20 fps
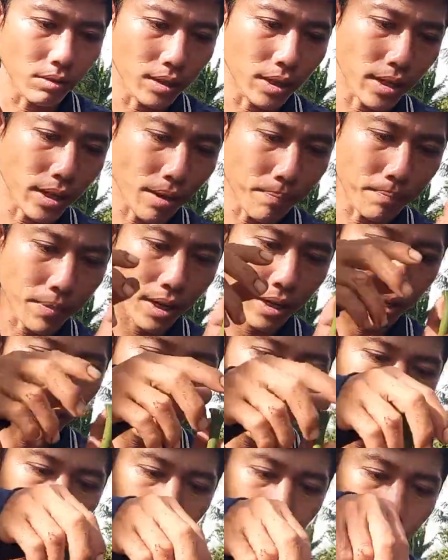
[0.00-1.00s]
sẽ cắm cái
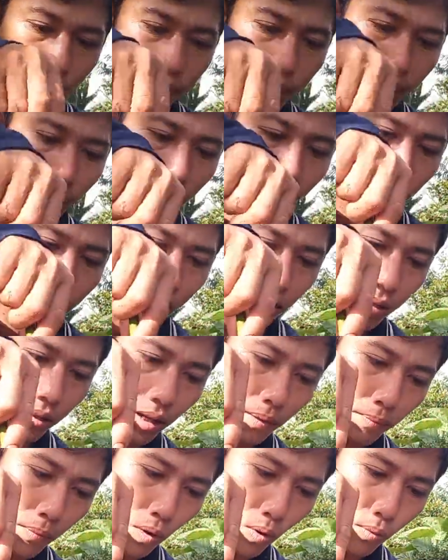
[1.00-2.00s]
này xuống
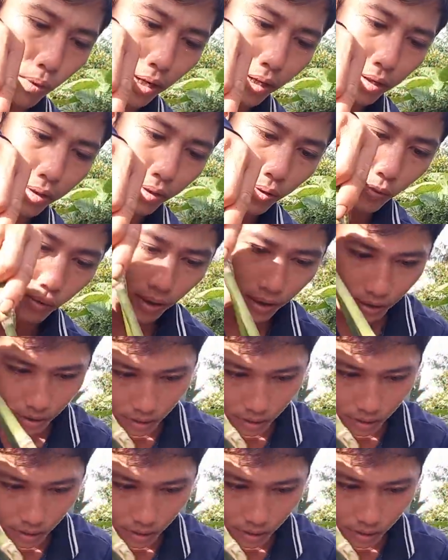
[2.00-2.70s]
cắm cố định nó xuống